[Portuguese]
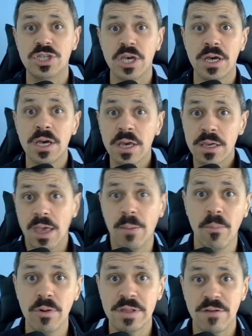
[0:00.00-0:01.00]
de hoje em dia,
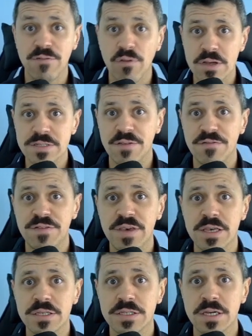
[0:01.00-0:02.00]
que é muita
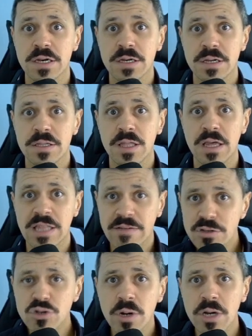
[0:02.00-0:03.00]
força física,
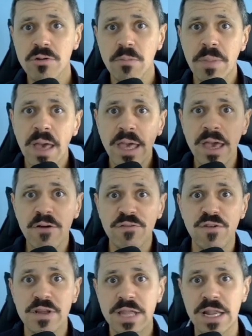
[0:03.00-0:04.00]
né? Tava jogando
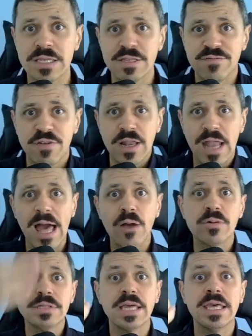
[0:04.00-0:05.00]
bem, aí o Fortaleza
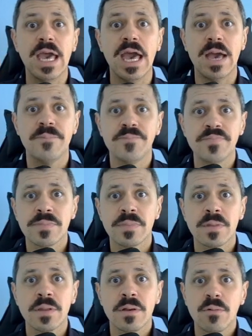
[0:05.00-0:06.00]
foi lá, quanto é que
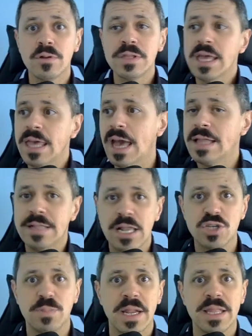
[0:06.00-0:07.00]
é? Quanto é que
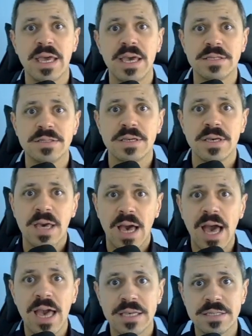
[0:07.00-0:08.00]
é Atlético
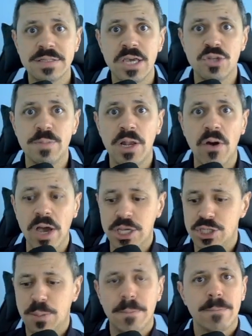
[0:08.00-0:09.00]
Paranaense? Ah, é 6
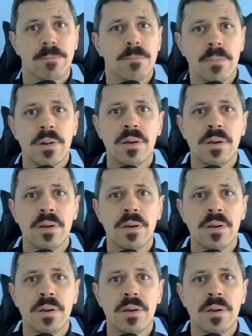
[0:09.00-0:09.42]
milhões?